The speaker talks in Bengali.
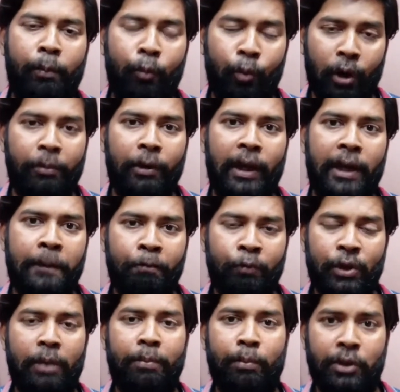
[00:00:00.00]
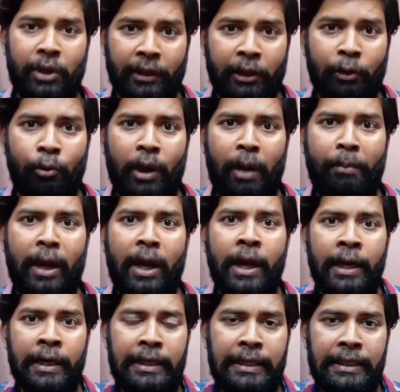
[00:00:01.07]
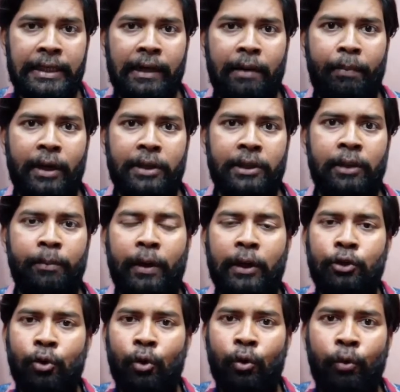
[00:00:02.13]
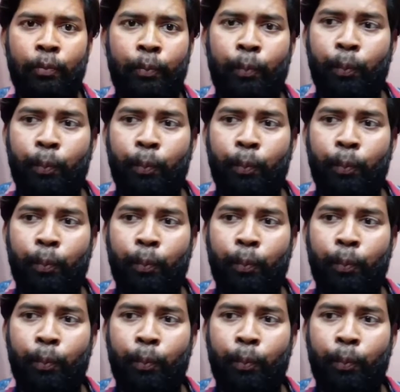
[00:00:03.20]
মোকাবেলায় যে যাতে করে আমরা নিজেরা বাঁচতে পারি সকল